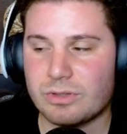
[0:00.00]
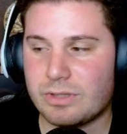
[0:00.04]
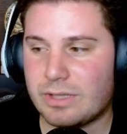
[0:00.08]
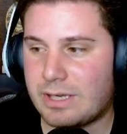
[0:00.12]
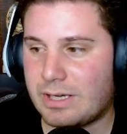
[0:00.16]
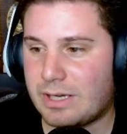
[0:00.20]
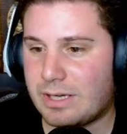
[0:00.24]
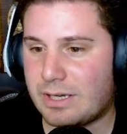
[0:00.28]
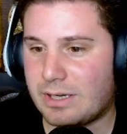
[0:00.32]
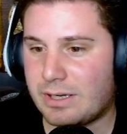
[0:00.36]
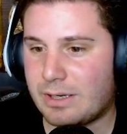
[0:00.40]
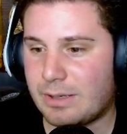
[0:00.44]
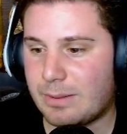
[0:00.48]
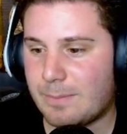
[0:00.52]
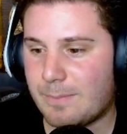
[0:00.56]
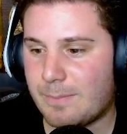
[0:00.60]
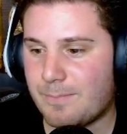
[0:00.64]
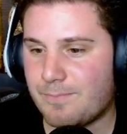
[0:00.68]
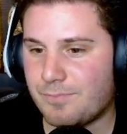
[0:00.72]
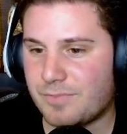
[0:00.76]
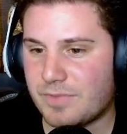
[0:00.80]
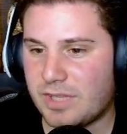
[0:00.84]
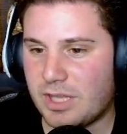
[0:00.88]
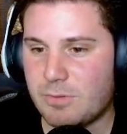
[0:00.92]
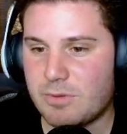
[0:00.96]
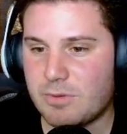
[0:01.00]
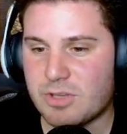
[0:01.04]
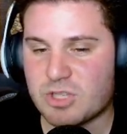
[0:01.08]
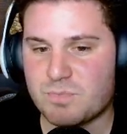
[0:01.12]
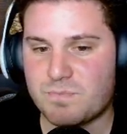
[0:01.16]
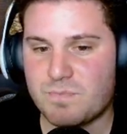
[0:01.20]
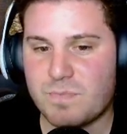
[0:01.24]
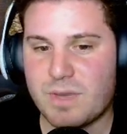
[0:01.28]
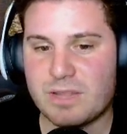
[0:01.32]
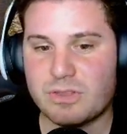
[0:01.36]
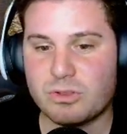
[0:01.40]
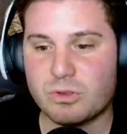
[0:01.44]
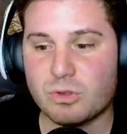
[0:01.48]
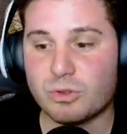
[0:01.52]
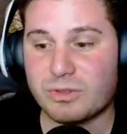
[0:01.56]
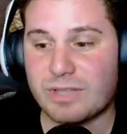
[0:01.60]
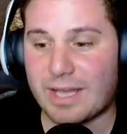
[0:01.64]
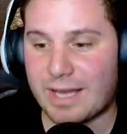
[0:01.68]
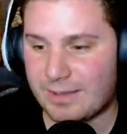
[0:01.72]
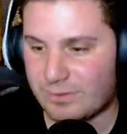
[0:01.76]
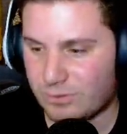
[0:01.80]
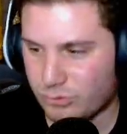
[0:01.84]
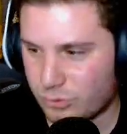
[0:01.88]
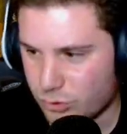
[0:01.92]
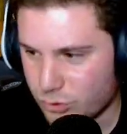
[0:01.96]
Ehm, io mi aspetto
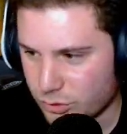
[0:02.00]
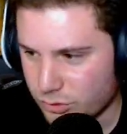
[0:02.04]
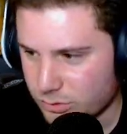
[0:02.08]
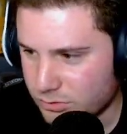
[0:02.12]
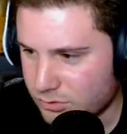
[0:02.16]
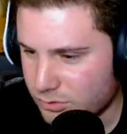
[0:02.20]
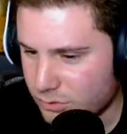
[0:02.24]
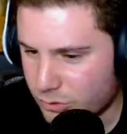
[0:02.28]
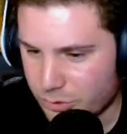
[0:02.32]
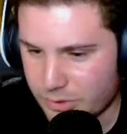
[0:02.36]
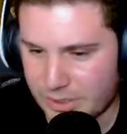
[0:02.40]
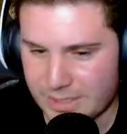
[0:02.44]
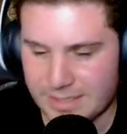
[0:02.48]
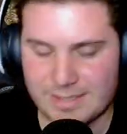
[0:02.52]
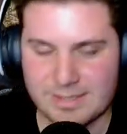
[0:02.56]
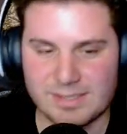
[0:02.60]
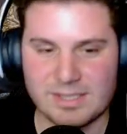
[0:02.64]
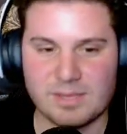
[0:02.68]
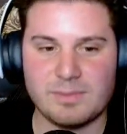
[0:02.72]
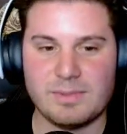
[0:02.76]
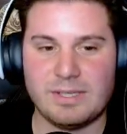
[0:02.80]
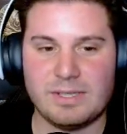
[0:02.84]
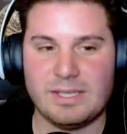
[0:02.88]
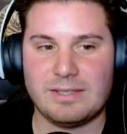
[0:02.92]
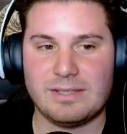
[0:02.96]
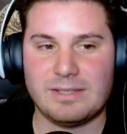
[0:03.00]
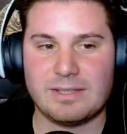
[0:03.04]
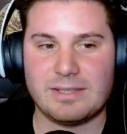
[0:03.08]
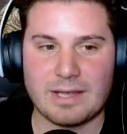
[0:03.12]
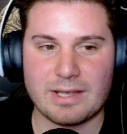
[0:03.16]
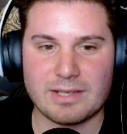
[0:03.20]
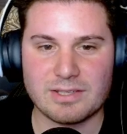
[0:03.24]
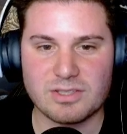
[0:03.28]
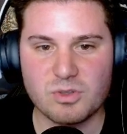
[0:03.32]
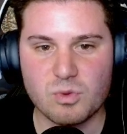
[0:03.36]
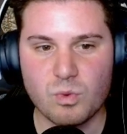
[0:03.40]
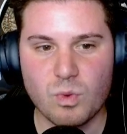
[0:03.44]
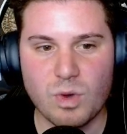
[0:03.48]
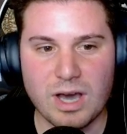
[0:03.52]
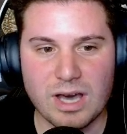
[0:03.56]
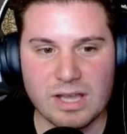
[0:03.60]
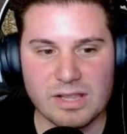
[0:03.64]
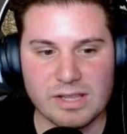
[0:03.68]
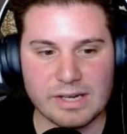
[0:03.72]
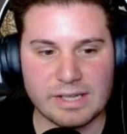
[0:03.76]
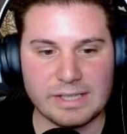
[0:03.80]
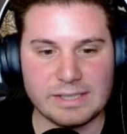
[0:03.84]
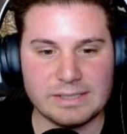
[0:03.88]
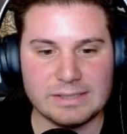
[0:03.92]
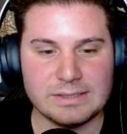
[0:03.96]
tanto, onestamente, dalla
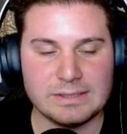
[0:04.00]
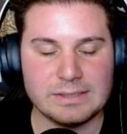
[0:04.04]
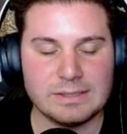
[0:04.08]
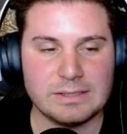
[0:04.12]
squadra.